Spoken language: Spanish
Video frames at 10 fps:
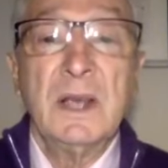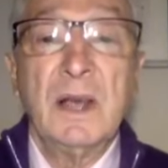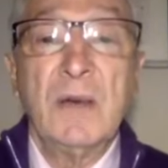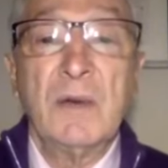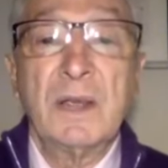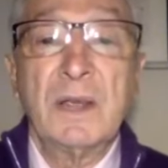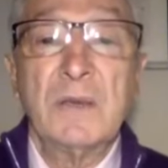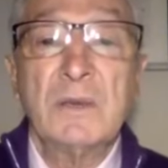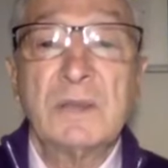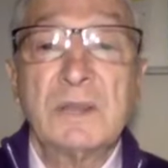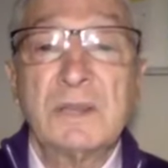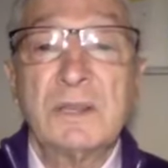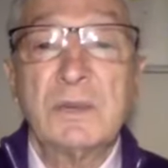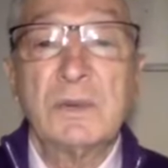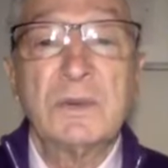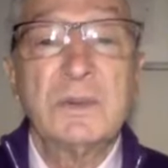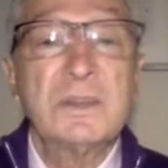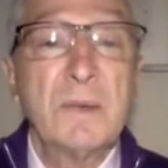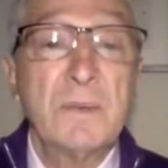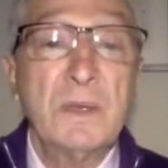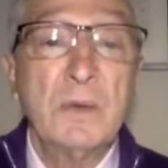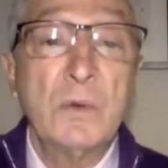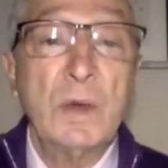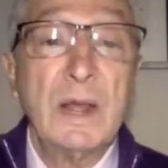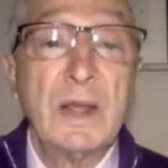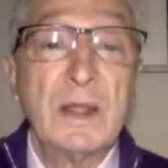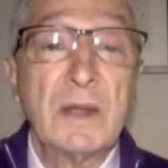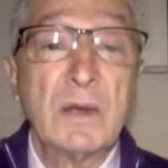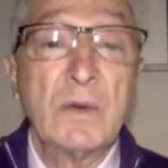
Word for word: ahora que nuestra situación está vinculada